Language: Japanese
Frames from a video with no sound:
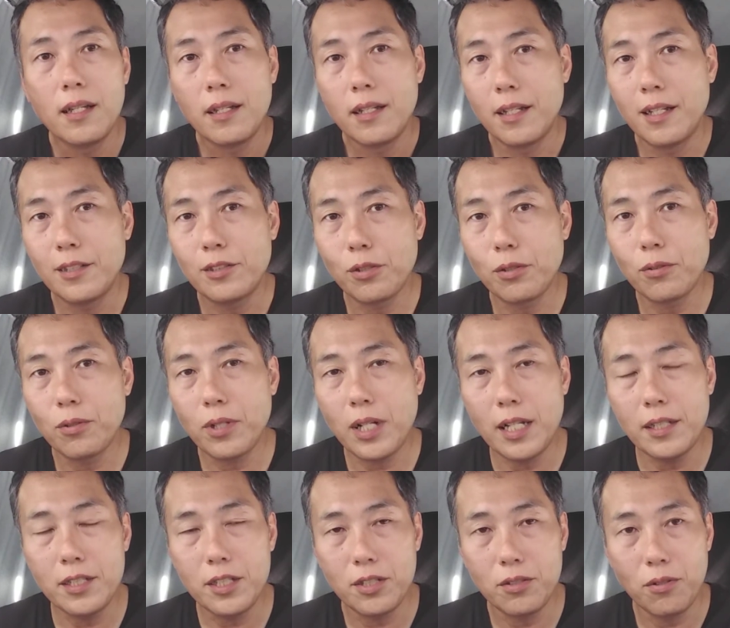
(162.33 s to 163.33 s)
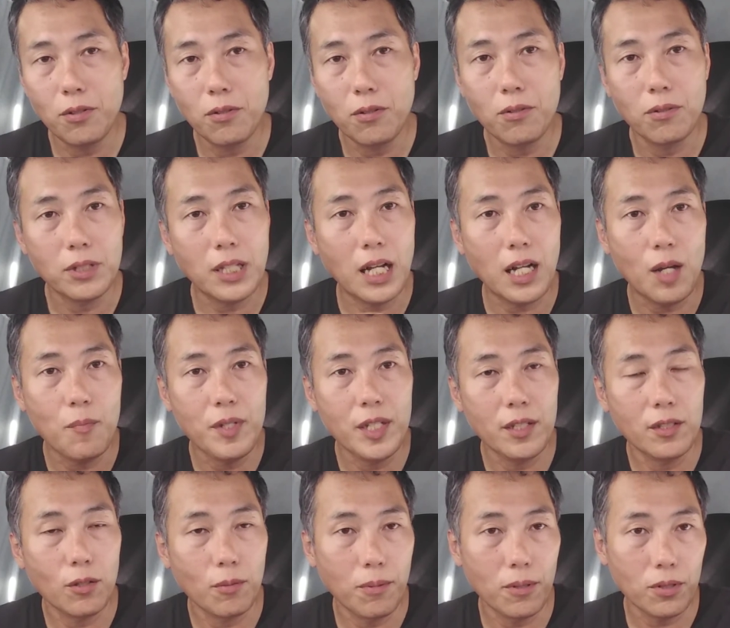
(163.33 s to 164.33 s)
えー、その価値のこう高みに
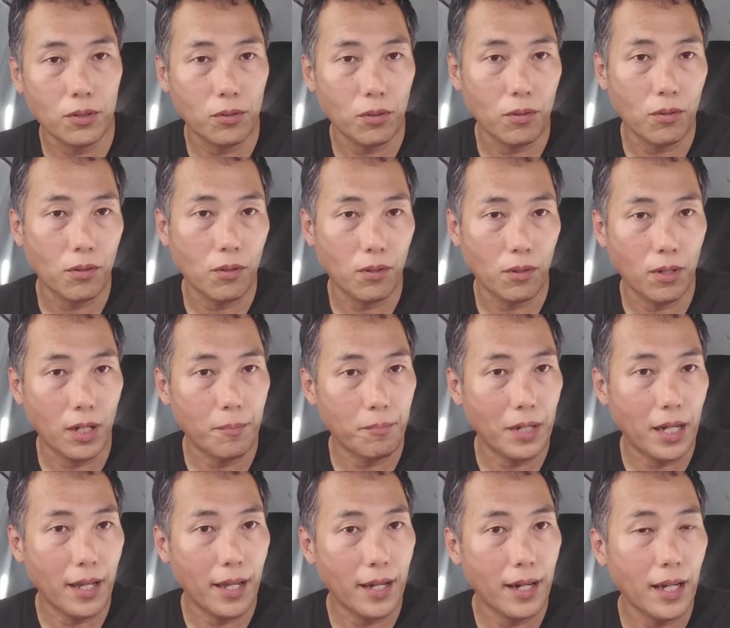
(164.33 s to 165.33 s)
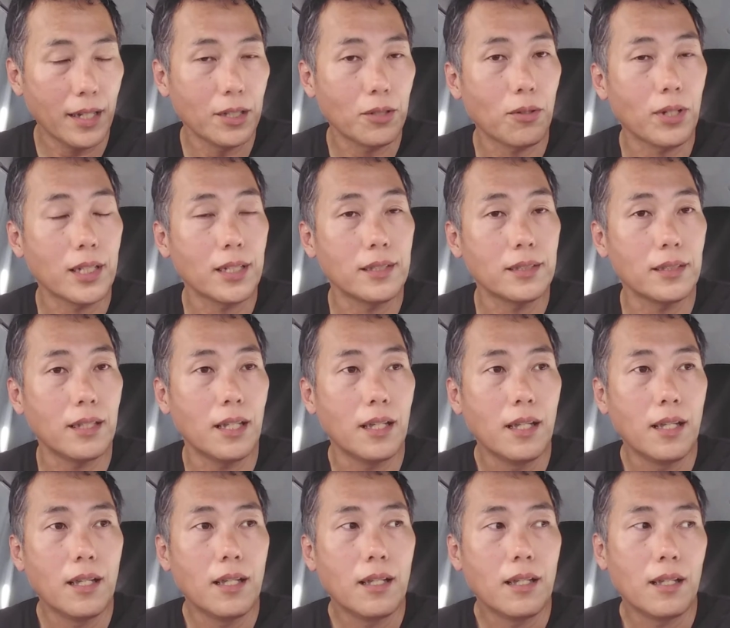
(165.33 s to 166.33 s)
上るとこう、まあ、偉いとかですね、
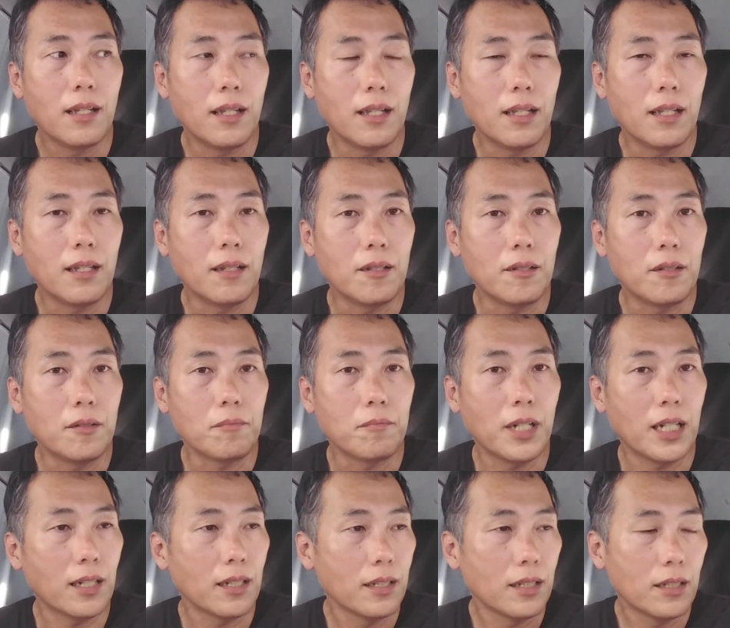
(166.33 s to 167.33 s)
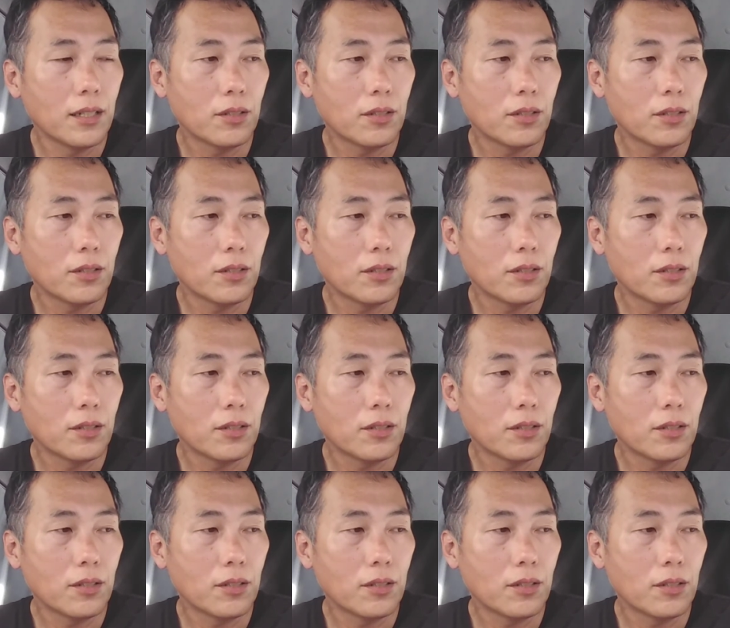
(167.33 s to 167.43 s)
えまあ、